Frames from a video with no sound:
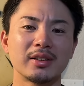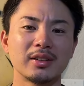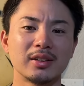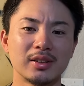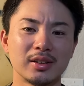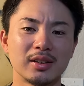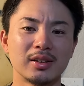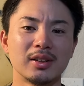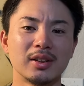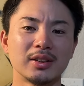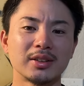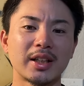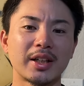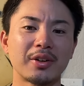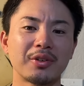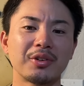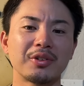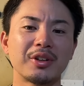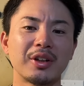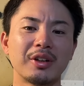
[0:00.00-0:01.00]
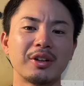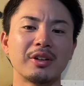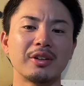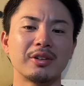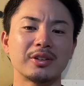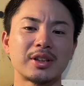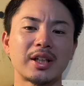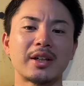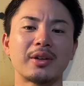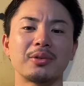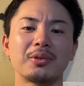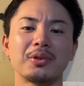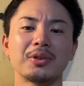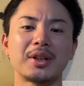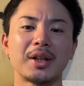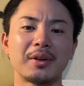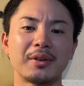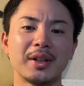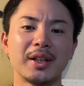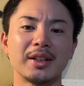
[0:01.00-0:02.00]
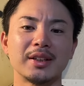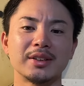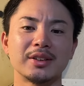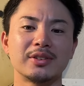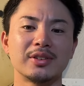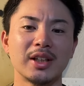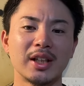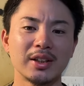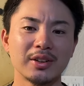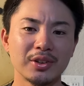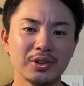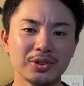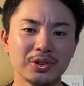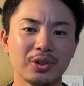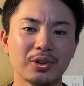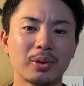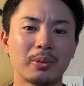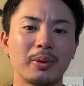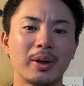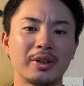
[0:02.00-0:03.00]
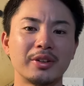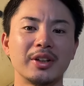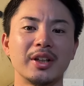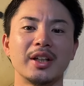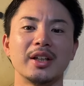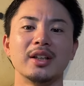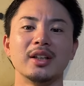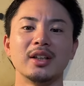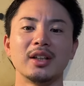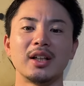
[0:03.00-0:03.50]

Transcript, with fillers: うん。先ほど言って、先ほど言ったように、グランド状況も悪い、